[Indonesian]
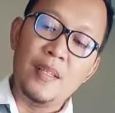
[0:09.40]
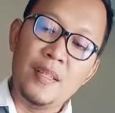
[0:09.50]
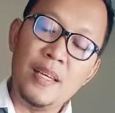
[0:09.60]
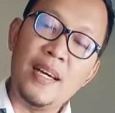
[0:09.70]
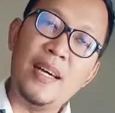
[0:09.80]

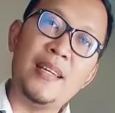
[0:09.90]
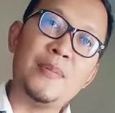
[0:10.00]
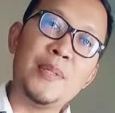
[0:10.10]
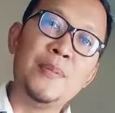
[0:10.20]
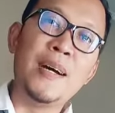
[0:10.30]
Ya
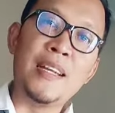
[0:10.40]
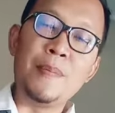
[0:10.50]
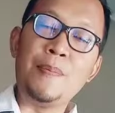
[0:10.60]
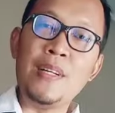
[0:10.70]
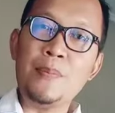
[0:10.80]

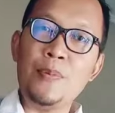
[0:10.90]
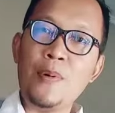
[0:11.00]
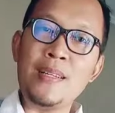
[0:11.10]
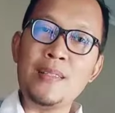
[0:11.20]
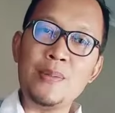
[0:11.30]
gimana
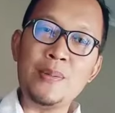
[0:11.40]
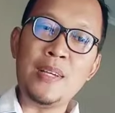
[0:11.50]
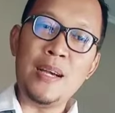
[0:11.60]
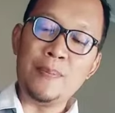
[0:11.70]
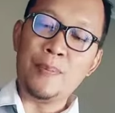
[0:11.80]
penipuan itu
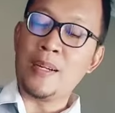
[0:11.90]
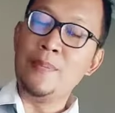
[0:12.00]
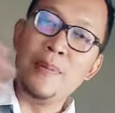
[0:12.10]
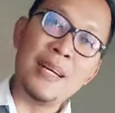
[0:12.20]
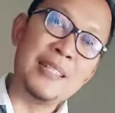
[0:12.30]
nggak
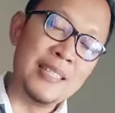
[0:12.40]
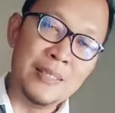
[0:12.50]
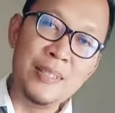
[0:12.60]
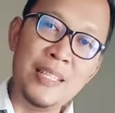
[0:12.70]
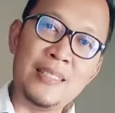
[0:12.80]
berkembang di
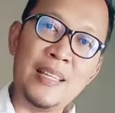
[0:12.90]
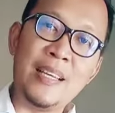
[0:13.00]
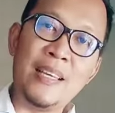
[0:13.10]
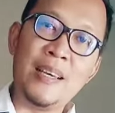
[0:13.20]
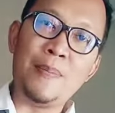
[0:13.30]
Indonesia
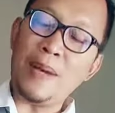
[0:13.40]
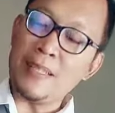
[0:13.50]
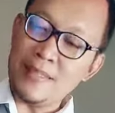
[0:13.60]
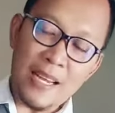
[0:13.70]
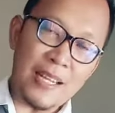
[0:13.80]
ya?
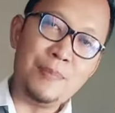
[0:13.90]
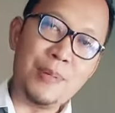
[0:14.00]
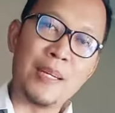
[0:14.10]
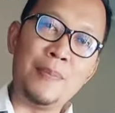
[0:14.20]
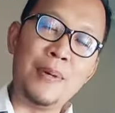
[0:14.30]
Pasti akan
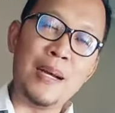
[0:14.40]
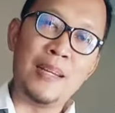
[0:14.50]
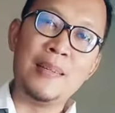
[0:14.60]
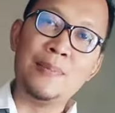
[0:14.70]
berkembang.